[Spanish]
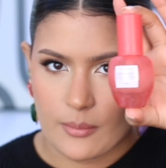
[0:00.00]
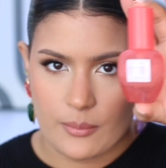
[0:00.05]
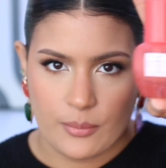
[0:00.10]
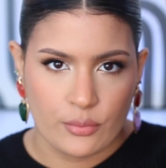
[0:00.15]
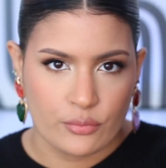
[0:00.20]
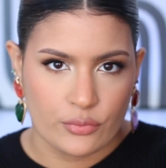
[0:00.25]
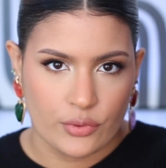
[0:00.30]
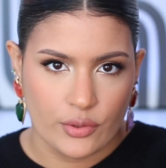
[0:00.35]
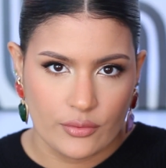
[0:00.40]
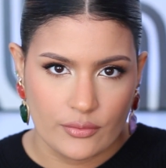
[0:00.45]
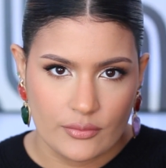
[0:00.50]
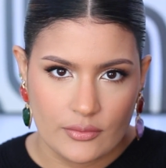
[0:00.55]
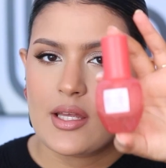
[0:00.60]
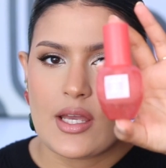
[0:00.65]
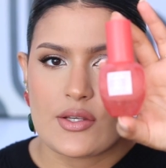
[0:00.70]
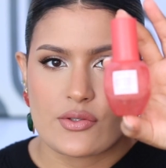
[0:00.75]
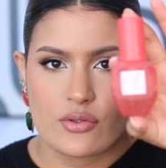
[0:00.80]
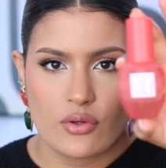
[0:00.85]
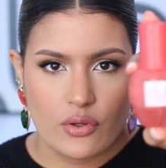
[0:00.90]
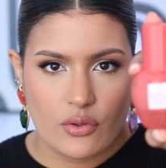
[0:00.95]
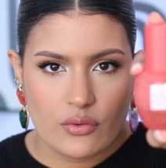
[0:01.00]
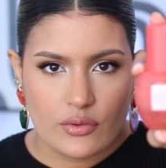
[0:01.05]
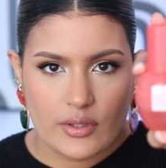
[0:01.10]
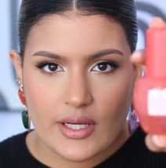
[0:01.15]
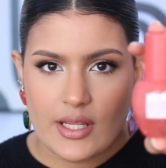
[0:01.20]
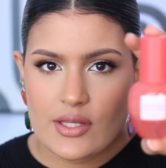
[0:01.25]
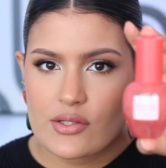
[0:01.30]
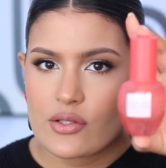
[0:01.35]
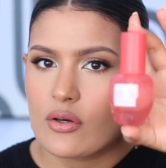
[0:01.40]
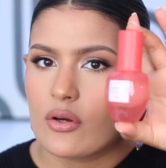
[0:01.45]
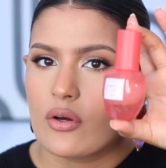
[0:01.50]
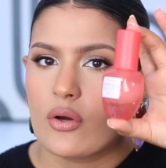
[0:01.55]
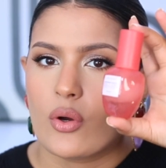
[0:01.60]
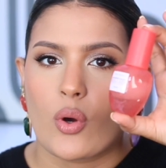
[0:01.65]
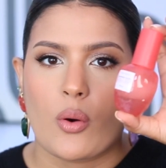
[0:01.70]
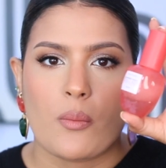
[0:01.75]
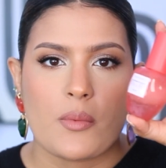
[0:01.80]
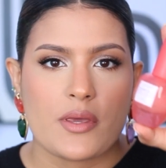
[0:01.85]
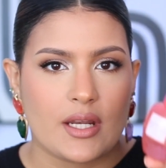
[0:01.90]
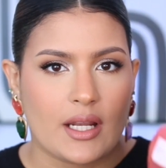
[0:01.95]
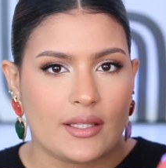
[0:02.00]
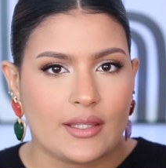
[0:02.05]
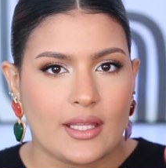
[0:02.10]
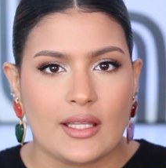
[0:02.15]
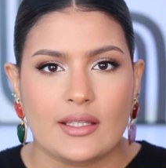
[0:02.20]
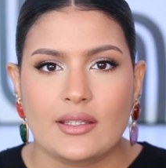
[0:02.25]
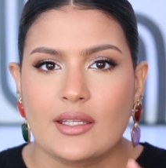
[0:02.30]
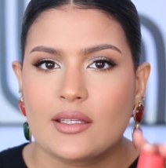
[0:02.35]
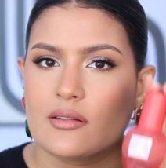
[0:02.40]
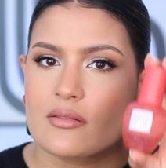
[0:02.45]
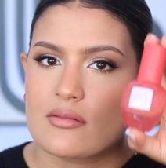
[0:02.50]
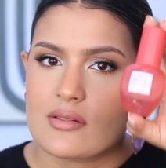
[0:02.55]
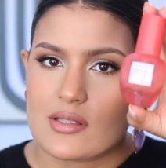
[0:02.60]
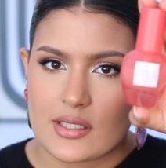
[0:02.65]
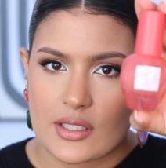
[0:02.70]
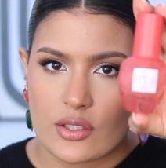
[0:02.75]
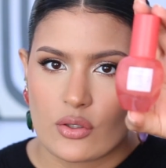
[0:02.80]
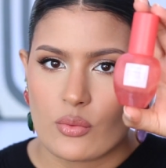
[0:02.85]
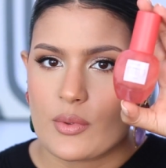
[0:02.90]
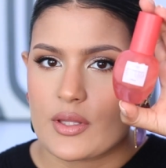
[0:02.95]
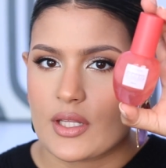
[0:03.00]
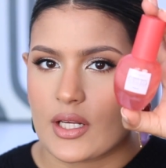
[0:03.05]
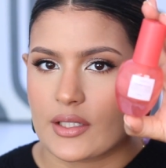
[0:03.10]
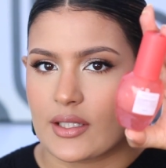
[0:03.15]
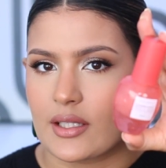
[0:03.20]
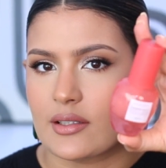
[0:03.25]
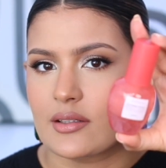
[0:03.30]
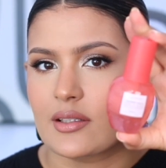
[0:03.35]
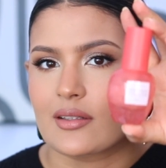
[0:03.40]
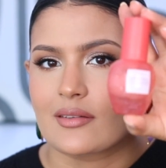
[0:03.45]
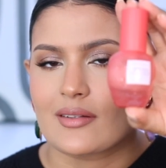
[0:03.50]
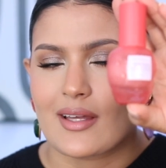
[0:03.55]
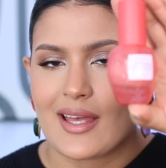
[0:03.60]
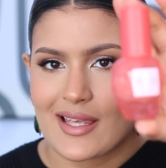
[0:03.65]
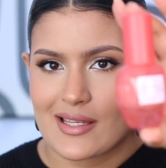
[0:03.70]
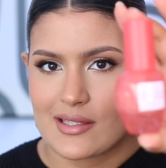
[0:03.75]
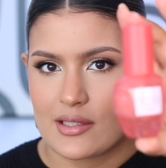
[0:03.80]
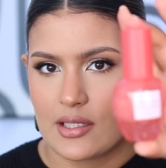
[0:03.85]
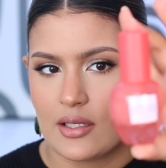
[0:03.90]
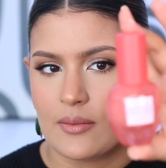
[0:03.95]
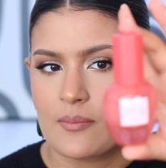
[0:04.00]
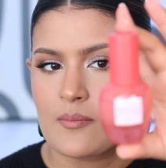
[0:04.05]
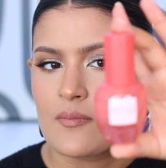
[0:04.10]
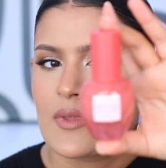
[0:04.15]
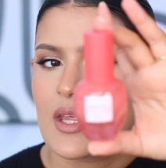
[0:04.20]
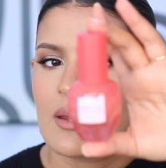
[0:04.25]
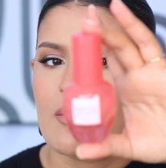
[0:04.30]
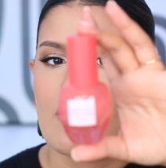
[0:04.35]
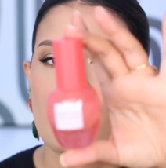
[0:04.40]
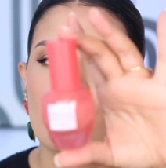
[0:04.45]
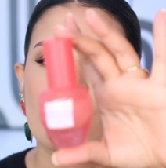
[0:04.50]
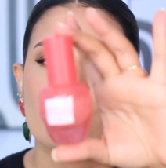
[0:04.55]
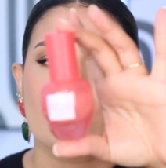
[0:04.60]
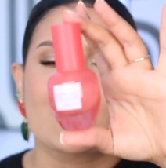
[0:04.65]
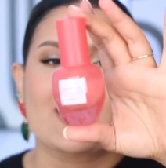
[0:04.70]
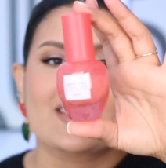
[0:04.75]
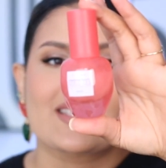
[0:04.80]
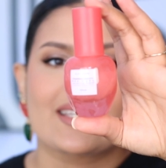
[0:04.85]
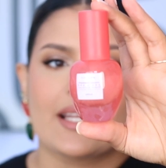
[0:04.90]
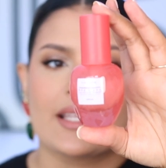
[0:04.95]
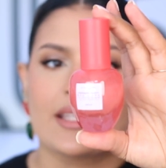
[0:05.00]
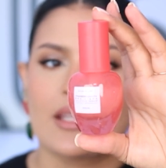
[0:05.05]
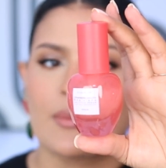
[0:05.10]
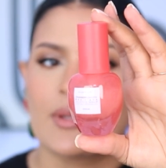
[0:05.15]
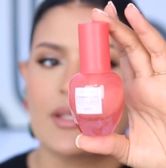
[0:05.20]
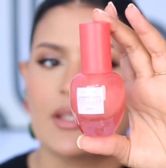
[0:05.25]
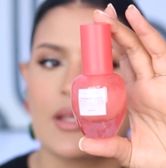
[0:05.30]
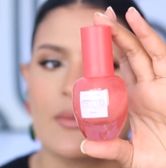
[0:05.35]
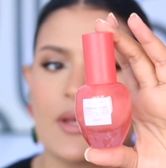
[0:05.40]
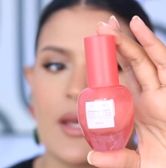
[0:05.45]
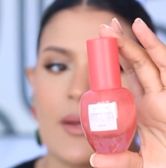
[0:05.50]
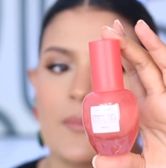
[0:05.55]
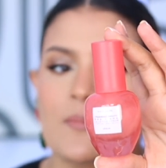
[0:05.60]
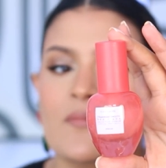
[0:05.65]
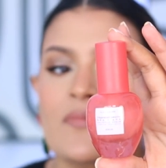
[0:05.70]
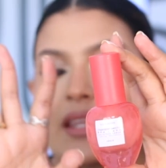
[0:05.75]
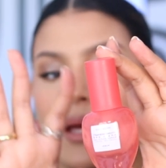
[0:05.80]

Punto. Eso es lo que yo utilizo con hidratante, serum hidratante, este y me funciona excelentemente bien.